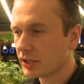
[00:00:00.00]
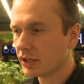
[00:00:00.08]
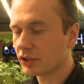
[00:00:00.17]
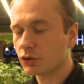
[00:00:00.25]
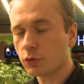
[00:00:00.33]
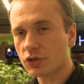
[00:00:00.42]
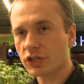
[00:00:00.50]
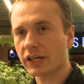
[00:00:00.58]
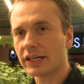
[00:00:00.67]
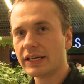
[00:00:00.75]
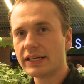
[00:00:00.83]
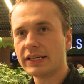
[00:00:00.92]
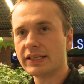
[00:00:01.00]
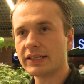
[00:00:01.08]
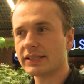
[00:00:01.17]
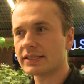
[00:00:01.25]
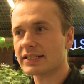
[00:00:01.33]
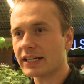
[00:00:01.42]
E, Tuńczyk,
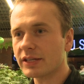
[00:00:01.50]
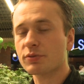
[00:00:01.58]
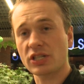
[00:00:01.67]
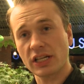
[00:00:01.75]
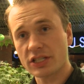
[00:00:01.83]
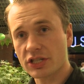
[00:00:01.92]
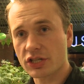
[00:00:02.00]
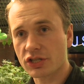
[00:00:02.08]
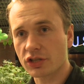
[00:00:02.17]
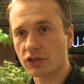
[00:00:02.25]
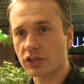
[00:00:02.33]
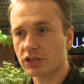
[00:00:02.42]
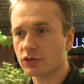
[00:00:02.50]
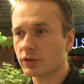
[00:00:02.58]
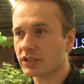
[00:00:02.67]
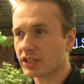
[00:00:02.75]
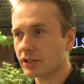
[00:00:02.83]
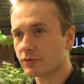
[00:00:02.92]
e, zanim przyleci jeszcze do nas
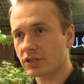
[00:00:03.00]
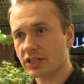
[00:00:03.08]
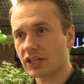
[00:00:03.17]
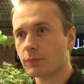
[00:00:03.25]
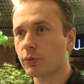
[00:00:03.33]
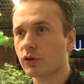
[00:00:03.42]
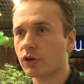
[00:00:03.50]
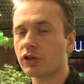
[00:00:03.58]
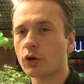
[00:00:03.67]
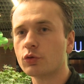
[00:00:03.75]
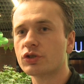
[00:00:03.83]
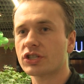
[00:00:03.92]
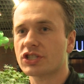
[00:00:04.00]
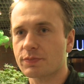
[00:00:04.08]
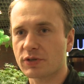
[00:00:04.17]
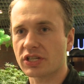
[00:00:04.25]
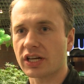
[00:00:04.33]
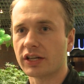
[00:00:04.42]
tutaj, zanim zostanie pokrojony, on już jest
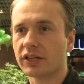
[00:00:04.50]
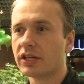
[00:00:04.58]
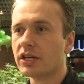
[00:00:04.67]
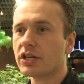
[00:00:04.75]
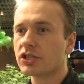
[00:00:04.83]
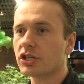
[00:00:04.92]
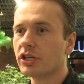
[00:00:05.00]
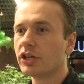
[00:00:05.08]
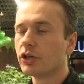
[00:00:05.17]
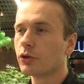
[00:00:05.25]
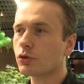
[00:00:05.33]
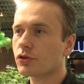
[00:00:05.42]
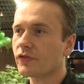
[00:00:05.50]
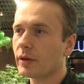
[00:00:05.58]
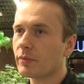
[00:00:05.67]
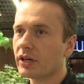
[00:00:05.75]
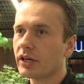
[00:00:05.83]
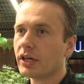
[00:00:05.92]
sprzedany. Czyli już
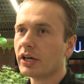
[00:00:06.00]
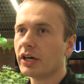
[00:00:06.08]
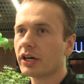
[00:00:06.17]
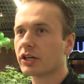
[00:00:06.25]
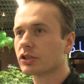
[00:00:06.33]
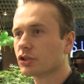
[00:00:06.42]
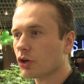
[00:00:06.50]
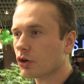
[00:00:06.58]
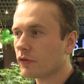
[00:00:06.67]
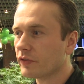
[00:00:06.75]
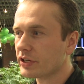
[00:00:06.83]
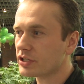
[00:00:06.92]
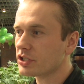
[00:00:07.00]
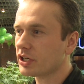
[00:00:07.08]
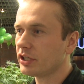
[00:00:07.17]
wiemy, e, kto go weźmie